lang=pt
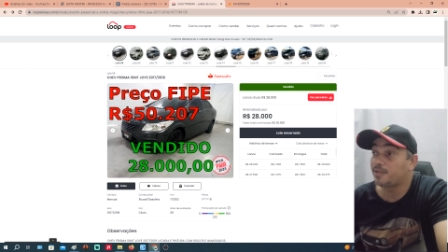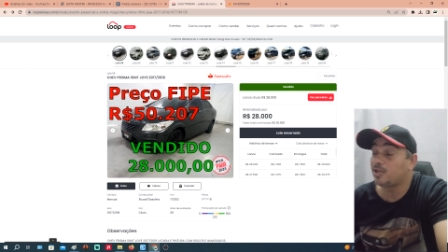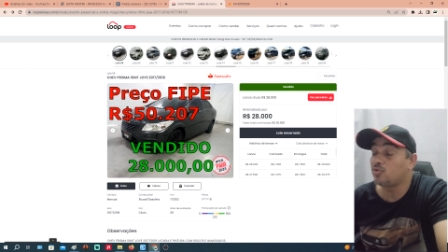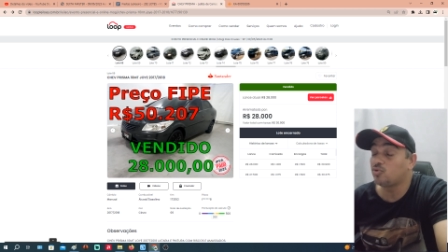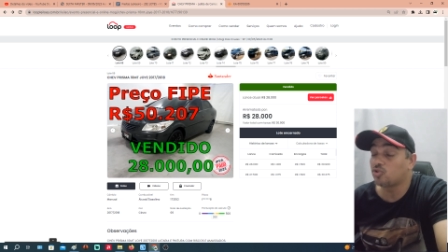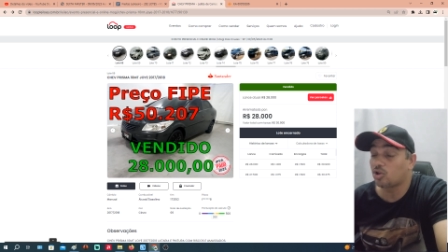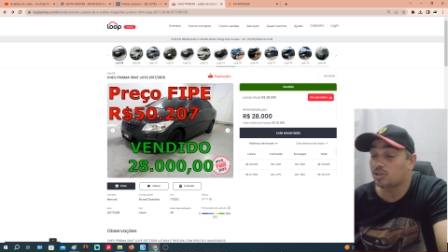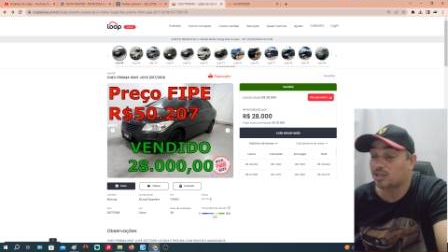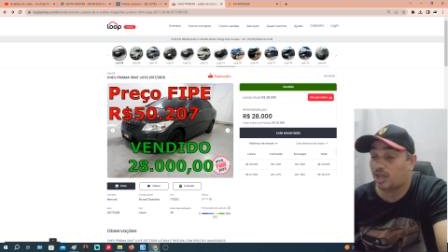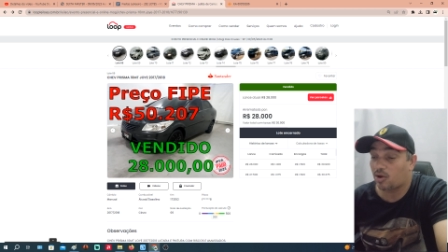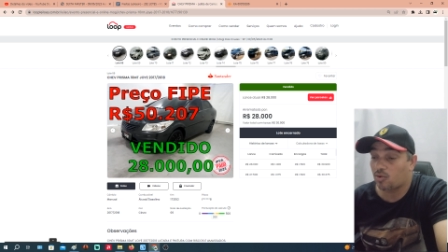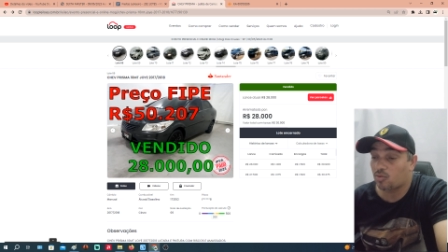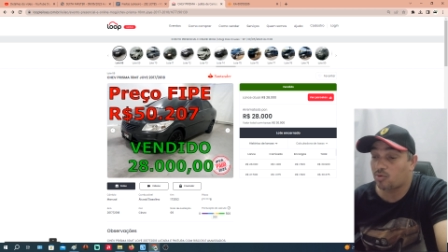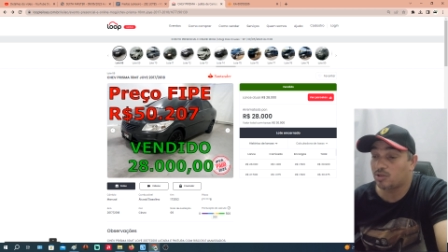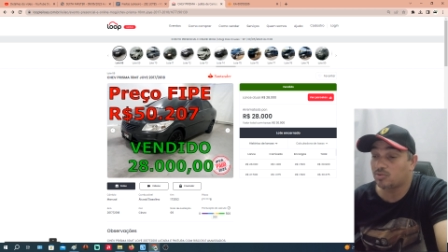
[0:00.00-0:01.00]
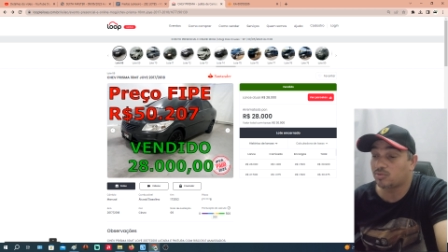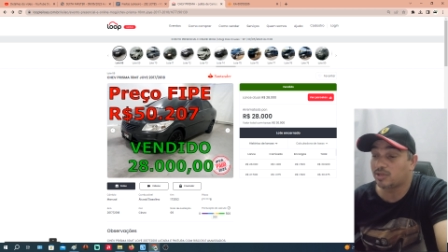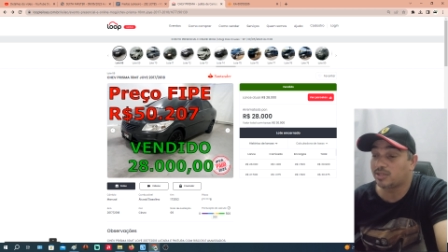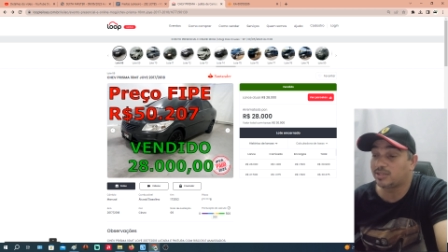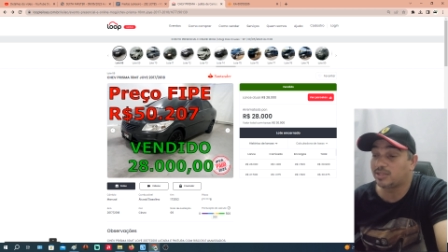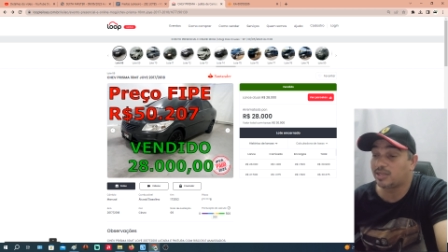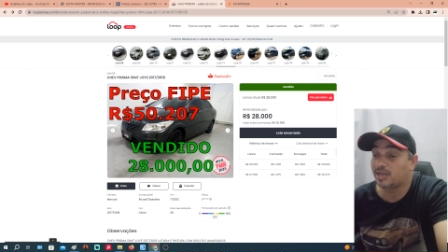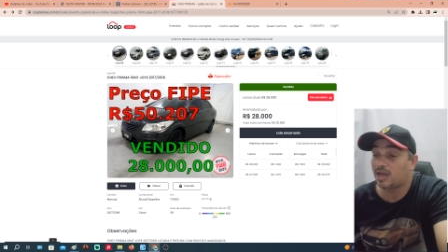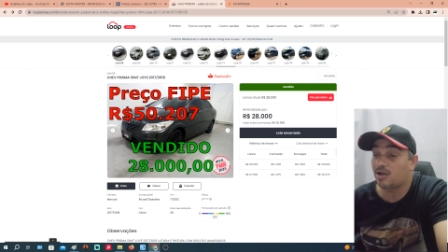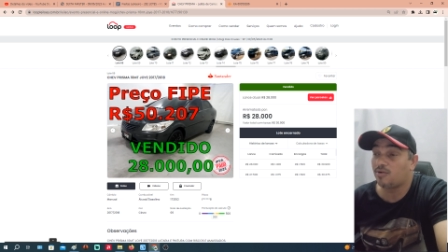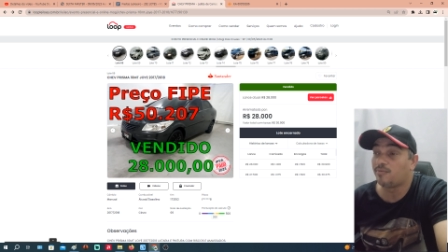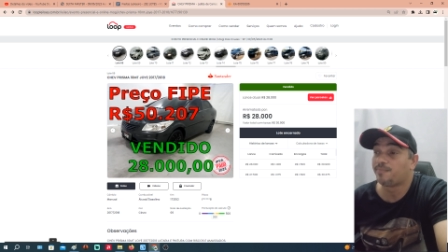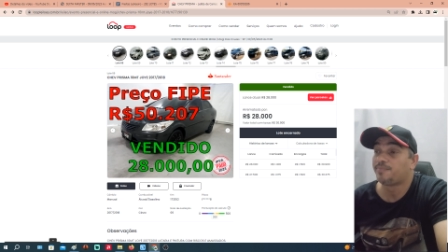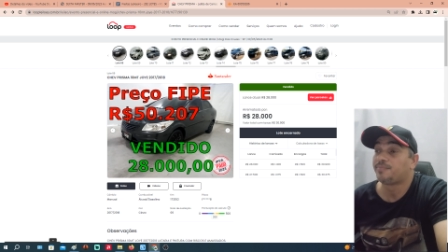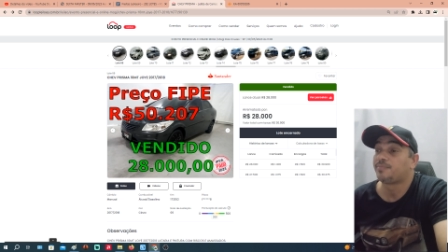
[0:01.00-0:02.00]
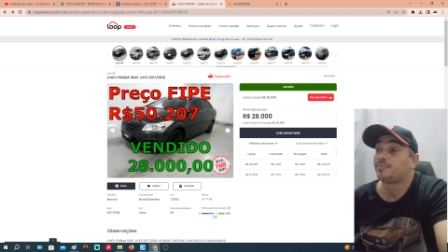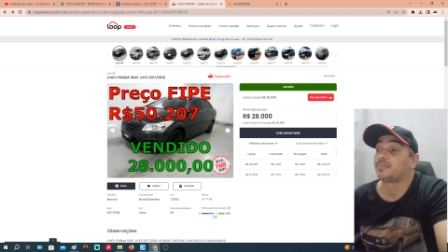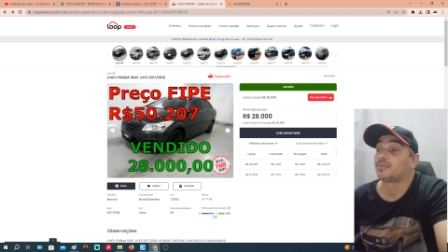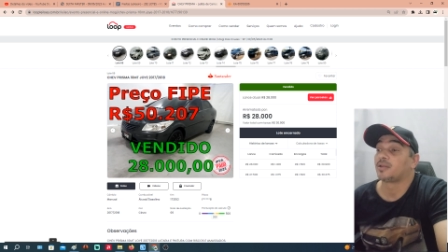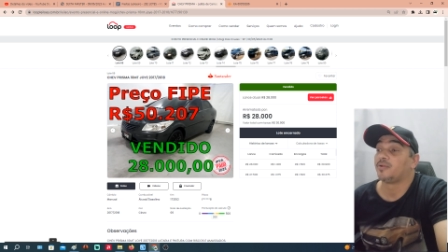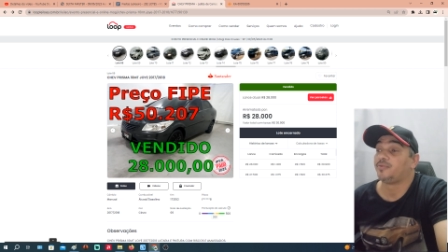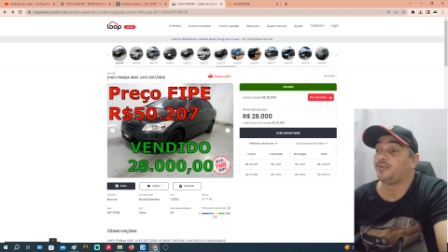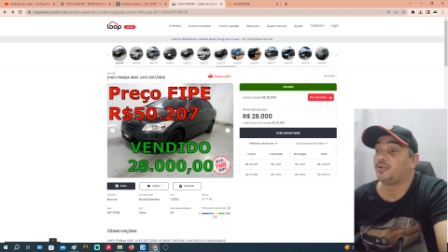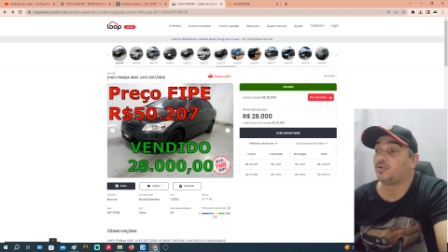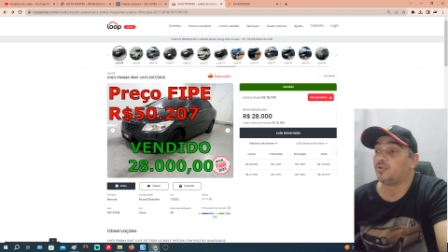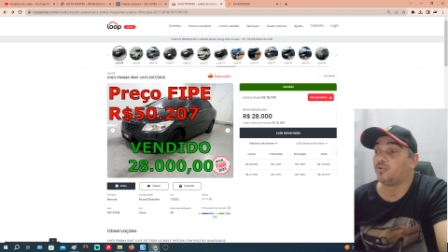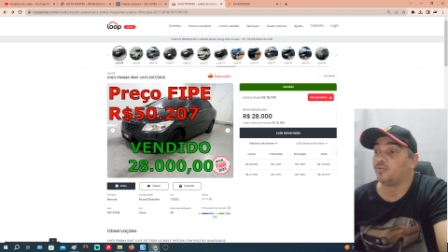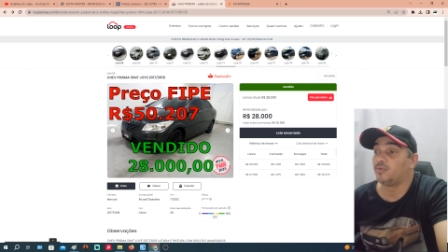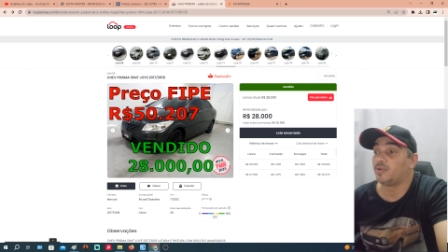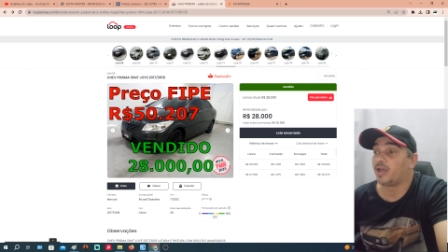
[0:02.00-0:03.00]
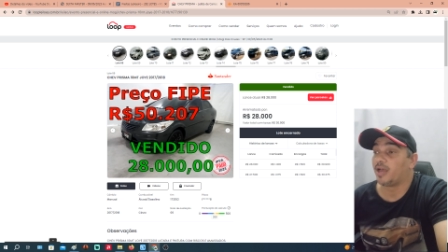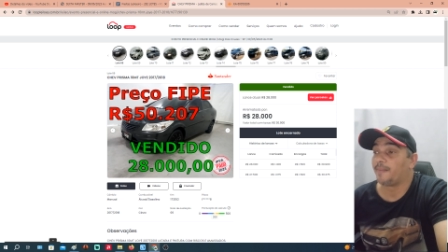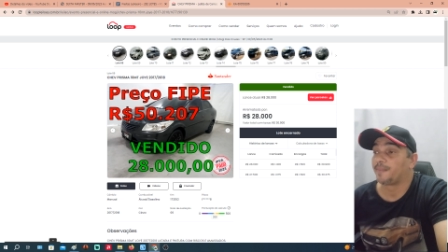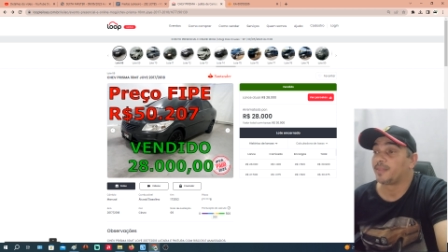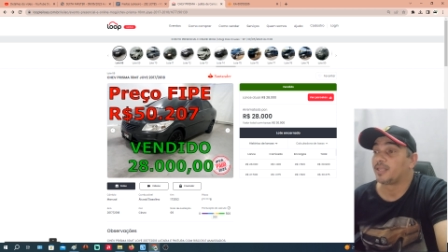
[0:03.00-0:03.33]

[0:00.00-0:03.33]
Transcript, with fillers: E no total, quanto que esse carro ficou? Vamos lá.